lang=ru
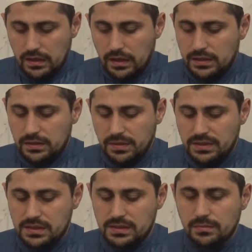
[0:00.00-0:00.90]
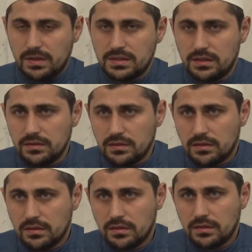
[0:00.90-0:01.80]
Этот месяц Рамазан,
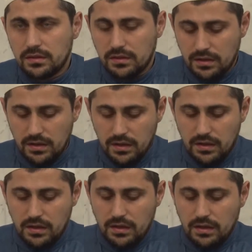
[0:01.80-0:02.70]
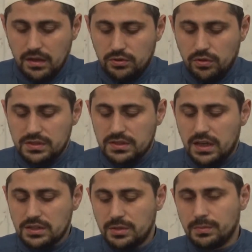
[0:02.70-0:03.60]
который с
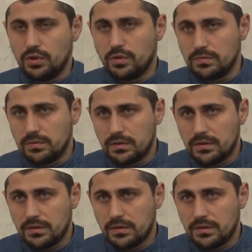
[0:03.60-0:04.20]
каждым днем